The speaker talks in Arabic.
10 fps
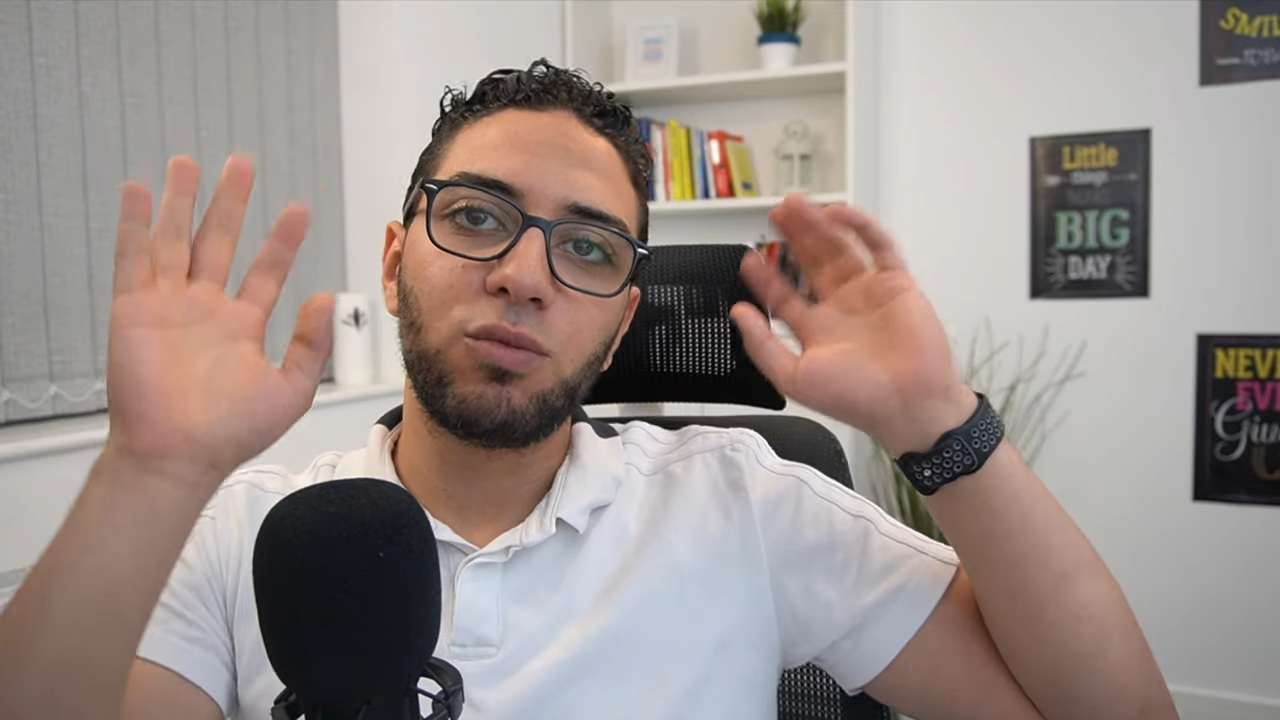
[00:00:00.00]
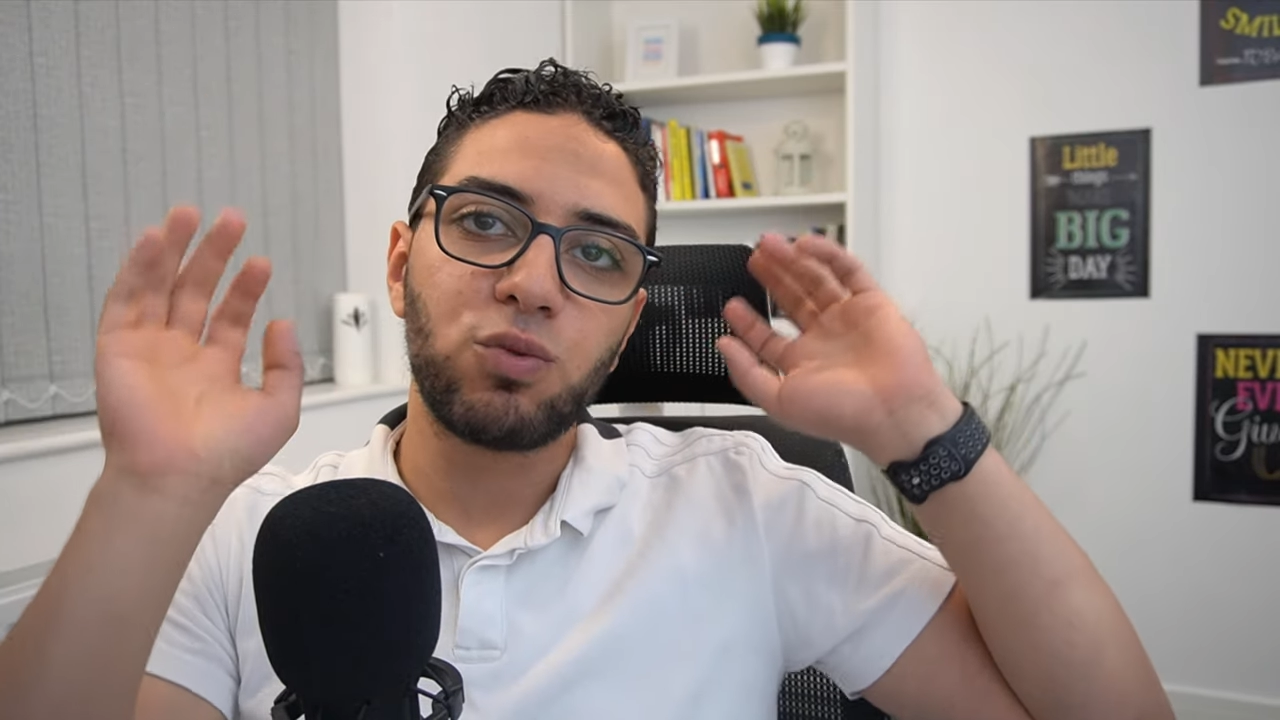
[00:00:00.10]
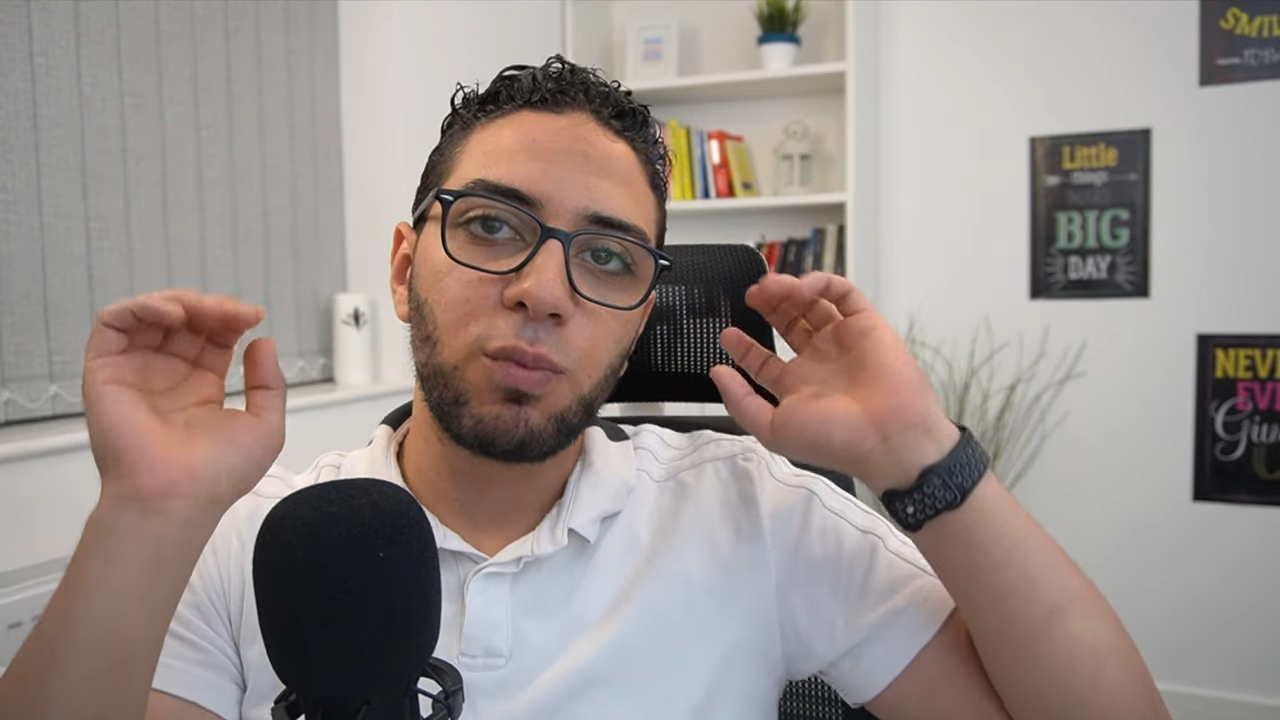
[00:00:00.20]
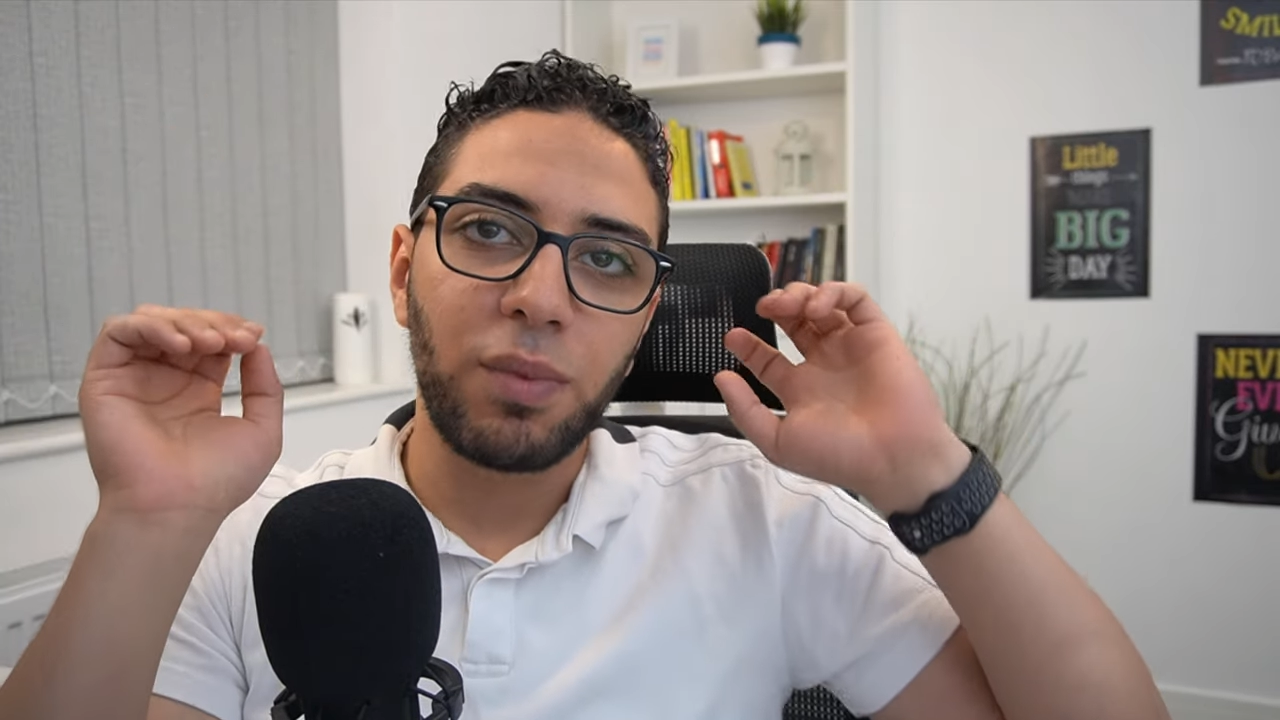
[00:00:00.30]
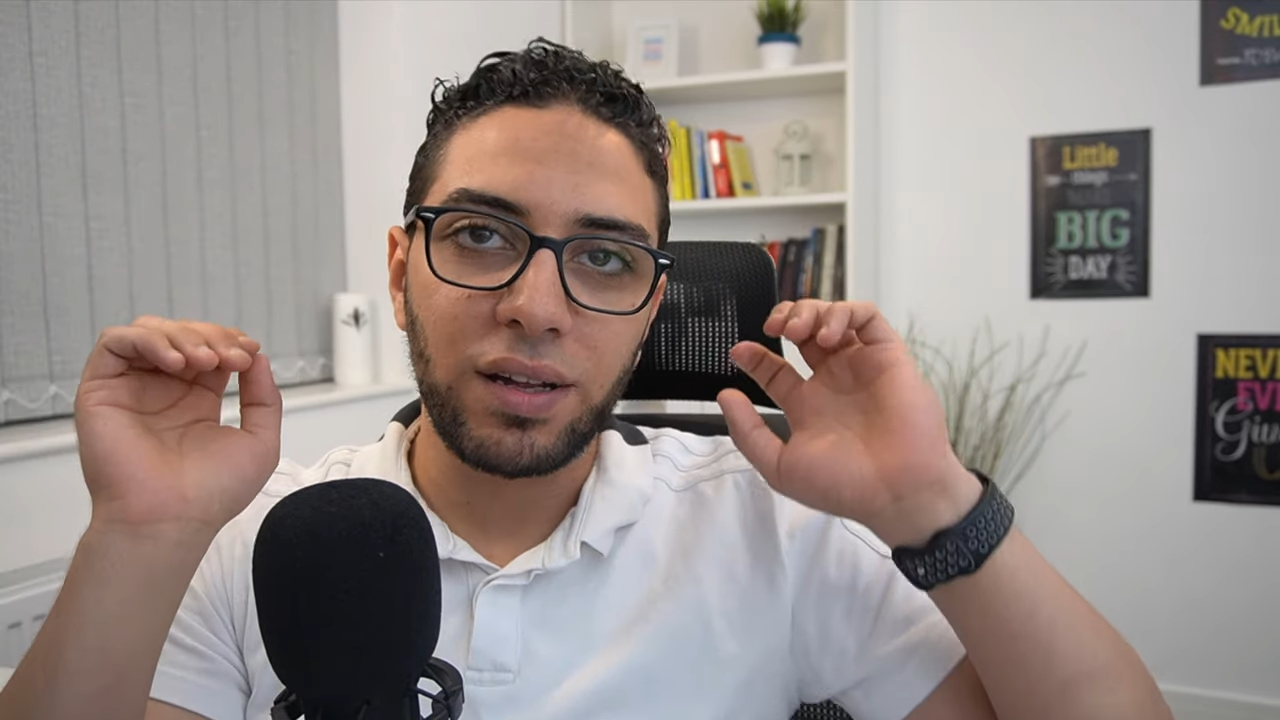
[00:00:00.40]

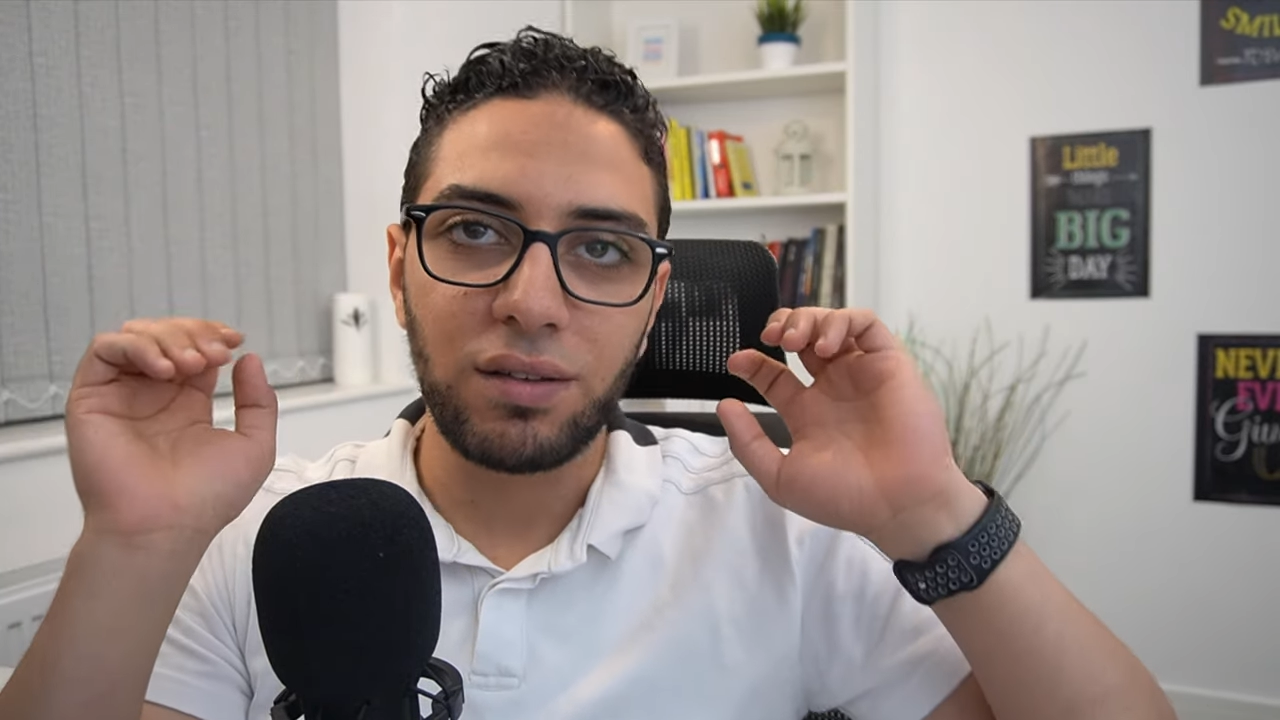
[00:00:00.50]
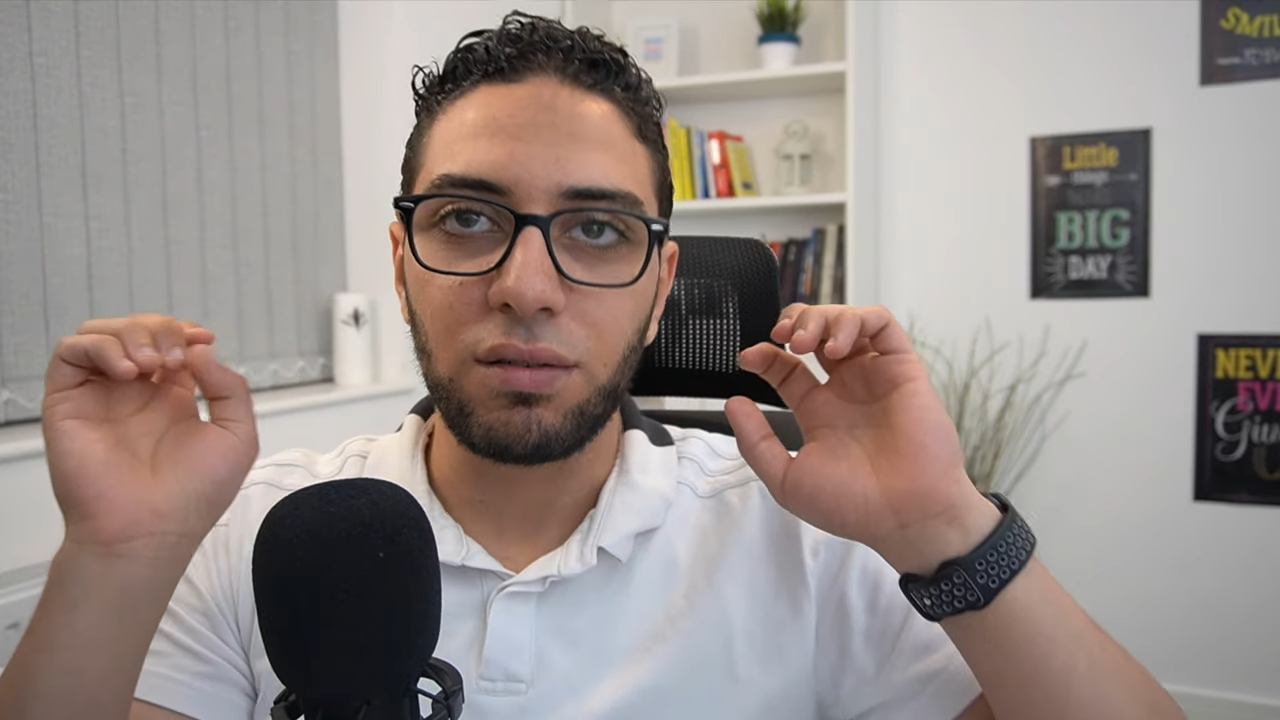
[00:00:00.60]
مش مهمه عندي